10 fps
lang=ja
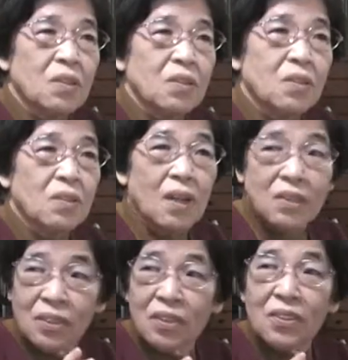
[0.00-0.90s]
その
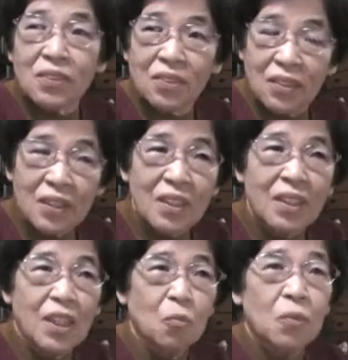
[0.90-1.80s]
悪臭がする時なん
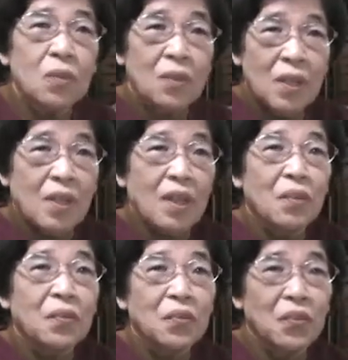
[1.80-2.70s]
かがもうね
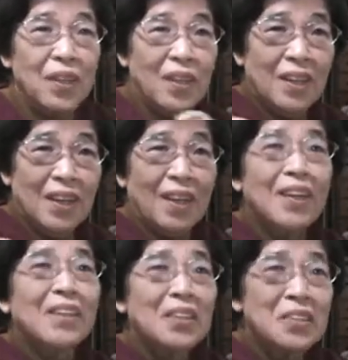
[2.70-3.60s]
ケロイドが
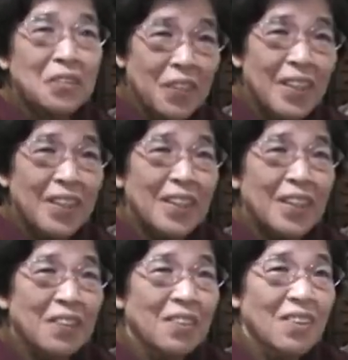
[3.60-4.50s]
赤いですよねや
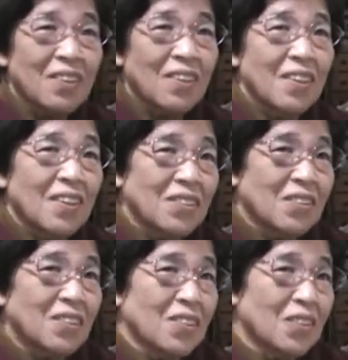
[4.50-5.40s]
けどなんて。
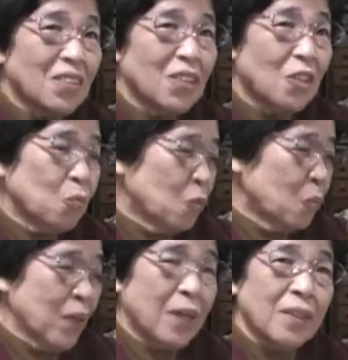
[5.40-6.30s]
そしてそこがもう
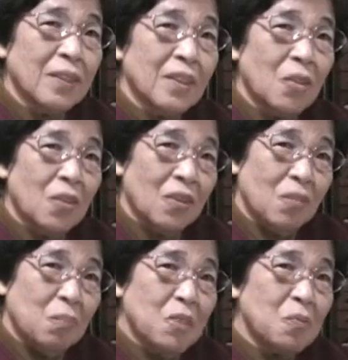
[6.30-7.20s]
真っ赤になって
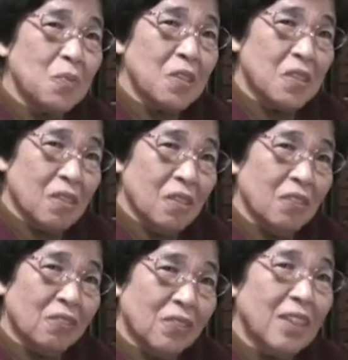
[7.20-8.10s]
みずみずしくこ
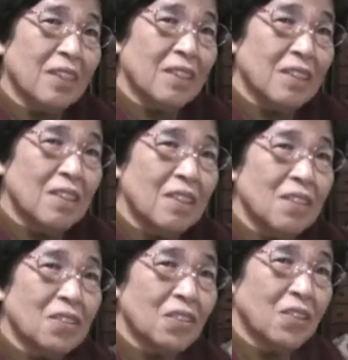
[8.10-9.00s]
う膨れ上がって
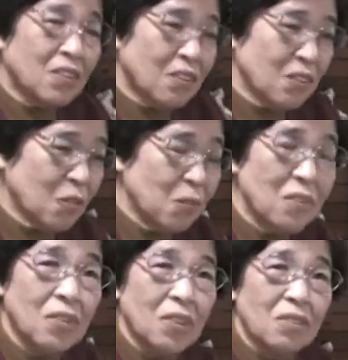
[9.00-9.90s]
そこへこうしてみ
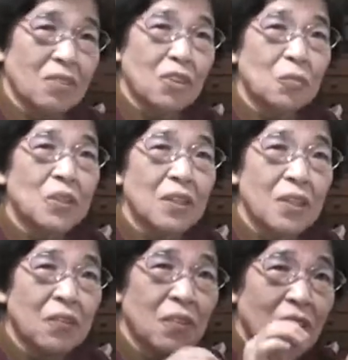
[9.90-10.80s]
るとあのウジ虫
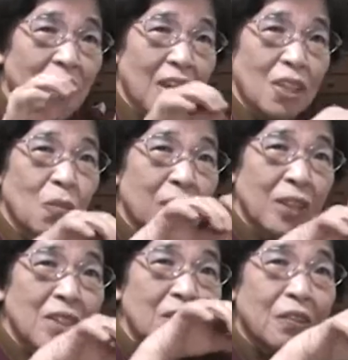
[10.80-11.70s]
がこう頭だ
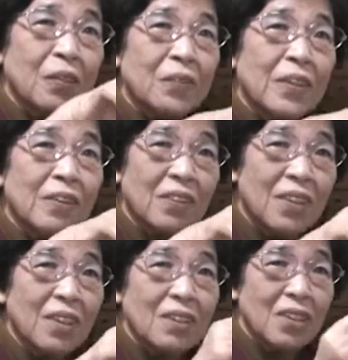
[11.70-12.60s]
け突っ込んでるの
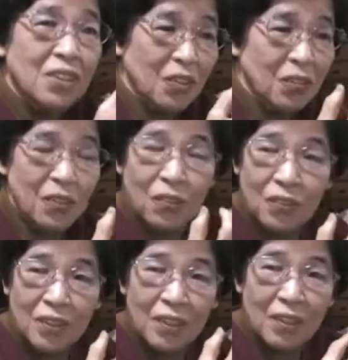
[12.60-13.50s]
ね白いのがこ
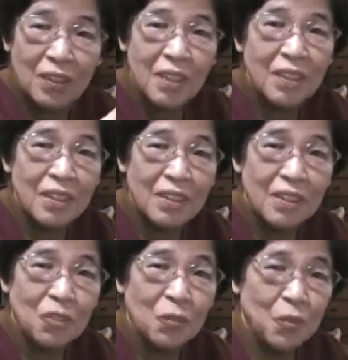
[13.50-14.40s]
う出てるから何かして
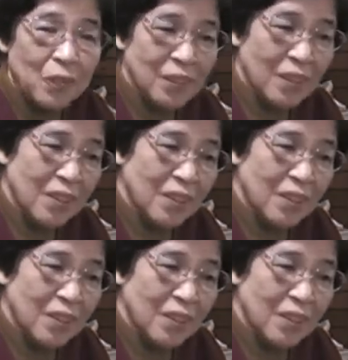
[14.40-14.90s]
るのと思ってみたら